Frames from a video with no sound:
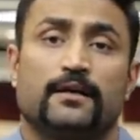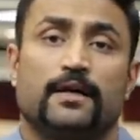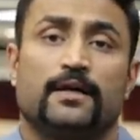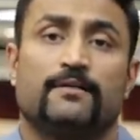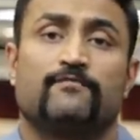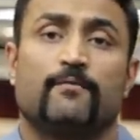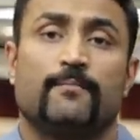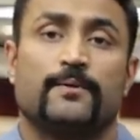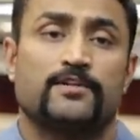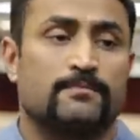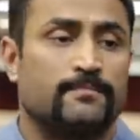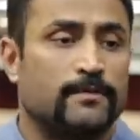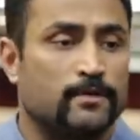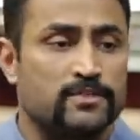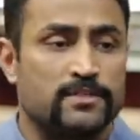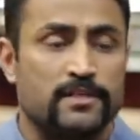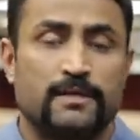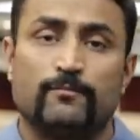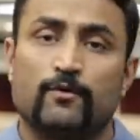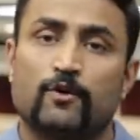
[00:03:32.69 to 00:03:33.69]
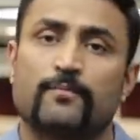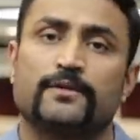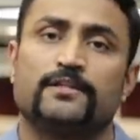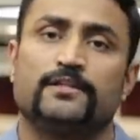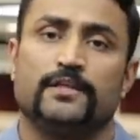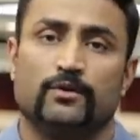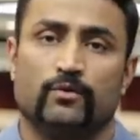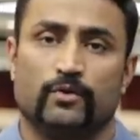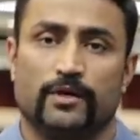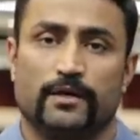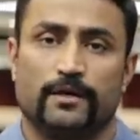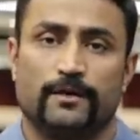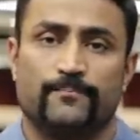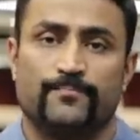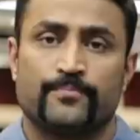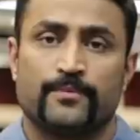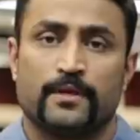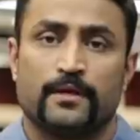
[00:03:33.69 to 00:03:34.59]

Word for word: इन्फॉर्मेशन मैंने उस ई बुक में दी हुई है